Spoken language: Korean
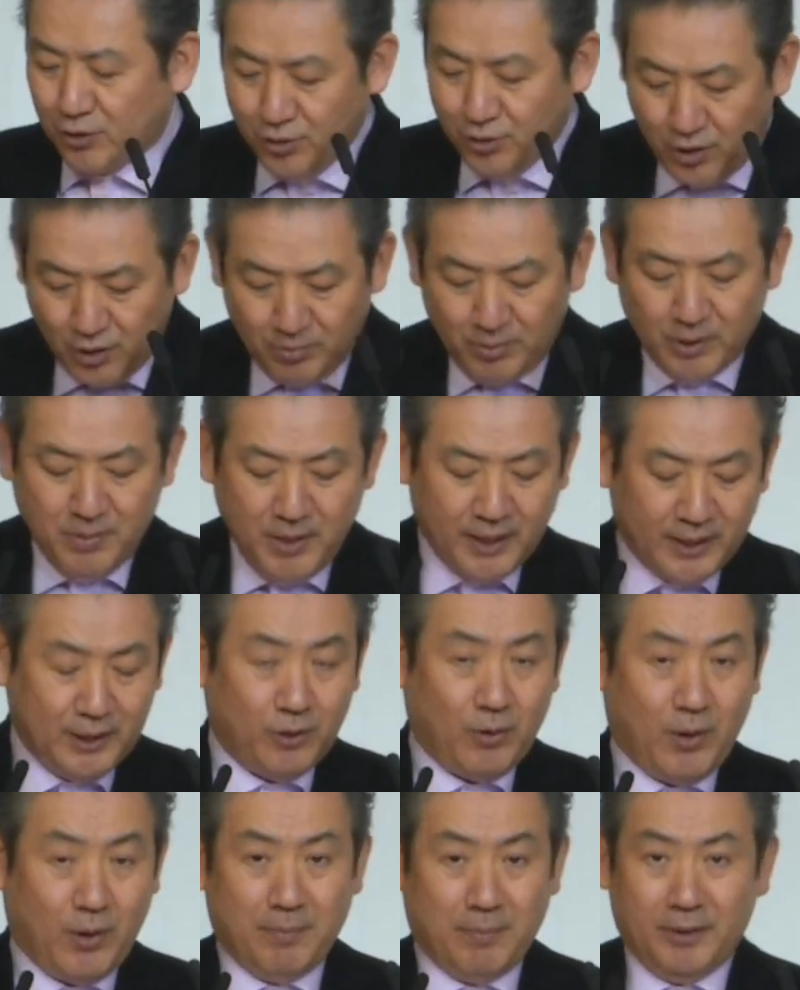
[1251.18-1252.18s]
주여 부름에
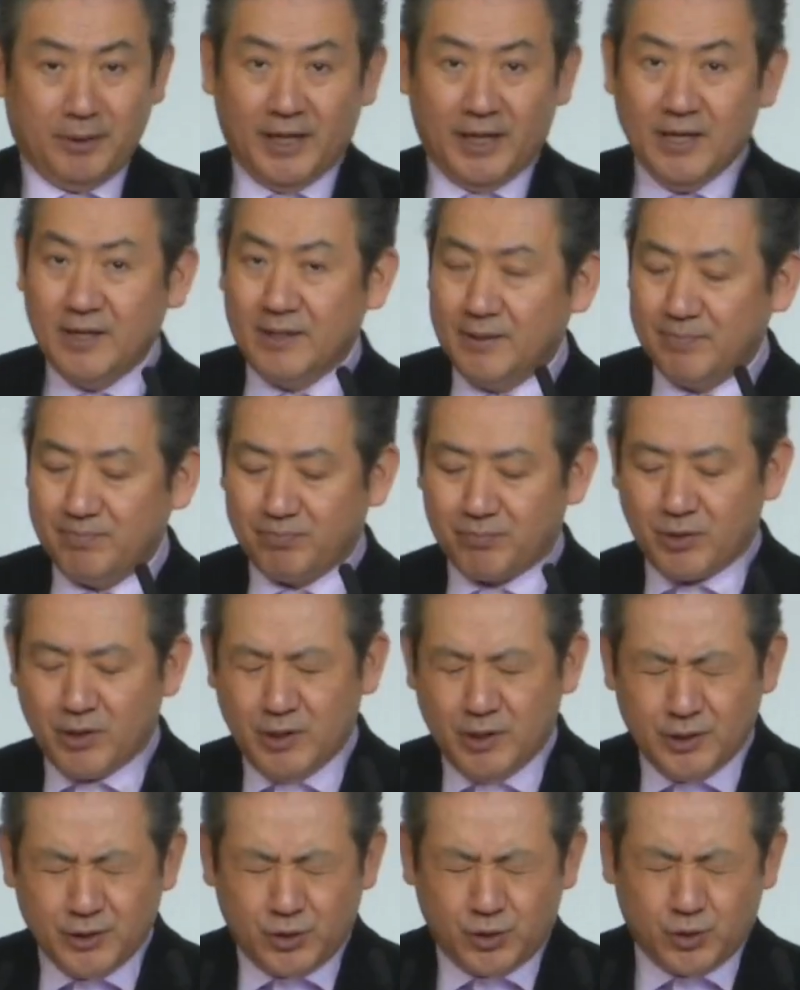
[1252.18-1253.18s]
기도합니다.
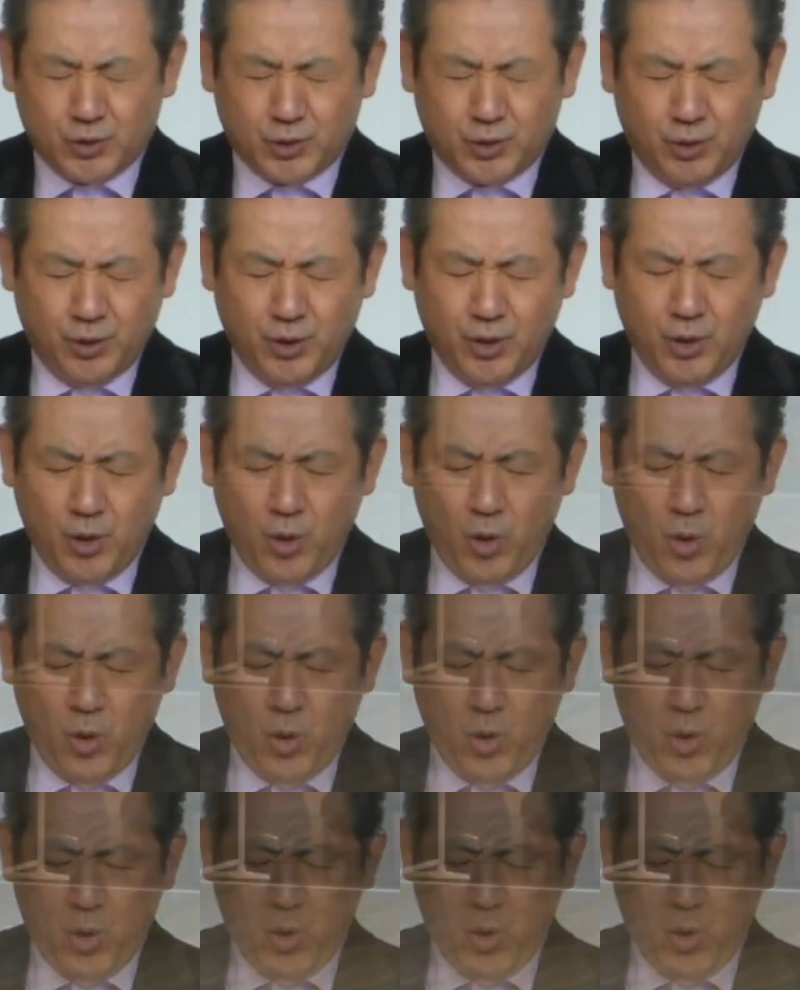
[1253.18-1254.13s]
주여.